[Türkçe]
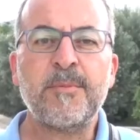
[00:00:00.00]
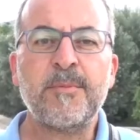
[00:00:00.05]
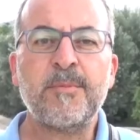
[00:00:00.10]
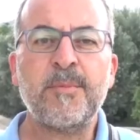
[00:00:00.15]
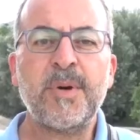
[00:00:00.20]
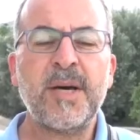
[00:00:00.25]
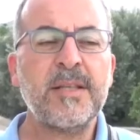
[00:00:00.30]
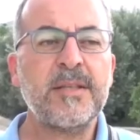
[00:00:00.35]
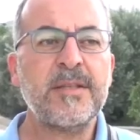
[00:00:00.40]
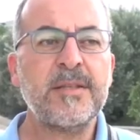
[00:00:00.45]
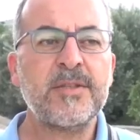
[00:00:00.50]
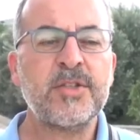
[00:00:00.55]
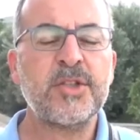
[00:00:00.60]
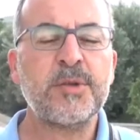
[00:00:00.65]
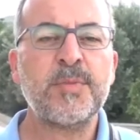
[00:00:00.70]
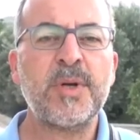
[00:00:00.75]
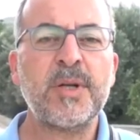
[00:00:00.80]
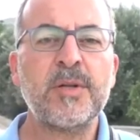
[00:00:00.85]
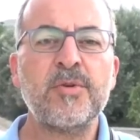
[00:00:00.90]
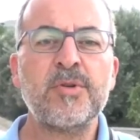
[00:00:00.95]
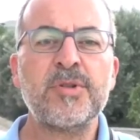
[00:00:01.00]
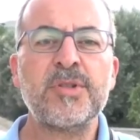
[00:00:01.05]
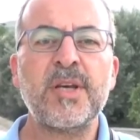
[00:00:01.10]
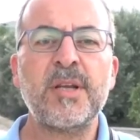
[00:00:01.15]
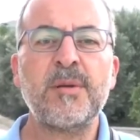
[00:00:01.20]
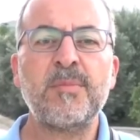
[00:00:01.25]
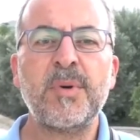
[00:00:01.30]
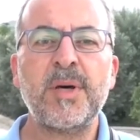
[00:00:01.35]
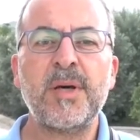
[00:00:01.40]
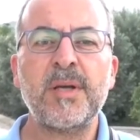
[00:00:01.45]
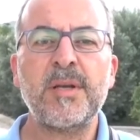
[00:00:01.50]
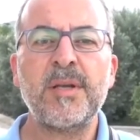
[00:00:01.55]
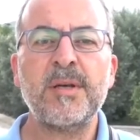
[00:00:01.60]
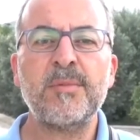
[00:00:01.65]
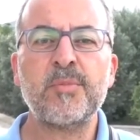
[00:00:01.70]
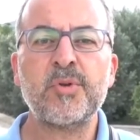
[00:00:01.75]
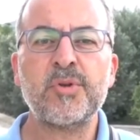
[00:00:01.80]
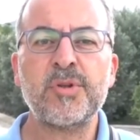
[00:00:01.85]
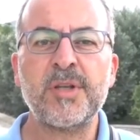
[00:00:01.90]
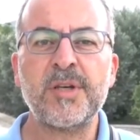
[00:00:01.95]
Ben Cemal Gürsel mahalle
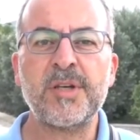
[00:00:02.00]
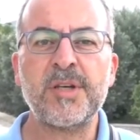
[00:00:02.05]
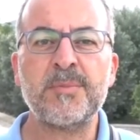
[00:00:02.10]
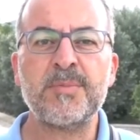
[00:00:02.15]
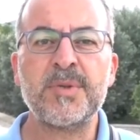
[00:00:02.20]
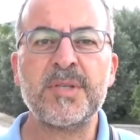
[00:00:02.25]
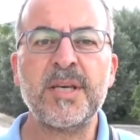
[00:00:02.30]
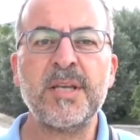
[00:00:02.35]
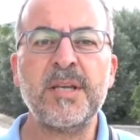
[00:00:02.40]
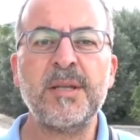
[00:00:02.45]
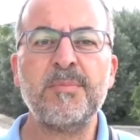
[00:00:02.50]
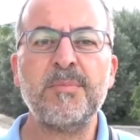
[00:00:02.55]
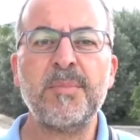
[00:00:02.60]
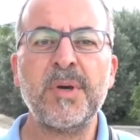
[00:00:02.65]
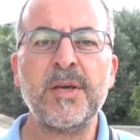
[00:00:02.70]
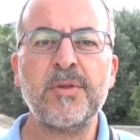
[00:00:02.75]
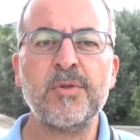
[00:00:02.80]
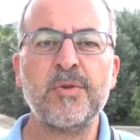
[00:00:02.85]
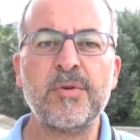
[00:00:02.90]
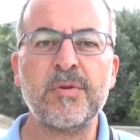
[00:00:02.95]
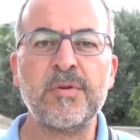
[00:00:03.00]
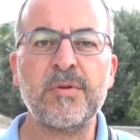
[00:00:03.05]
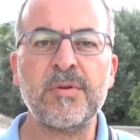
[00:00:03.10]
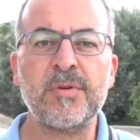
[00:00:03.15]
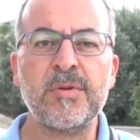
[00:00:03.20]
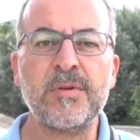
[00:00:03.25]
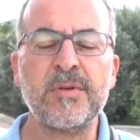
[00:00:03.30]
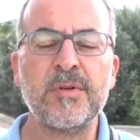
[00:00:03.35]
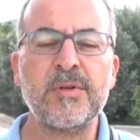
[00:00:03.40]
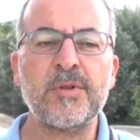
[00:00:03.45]
muhtarıyım. Selim Meynoğlu.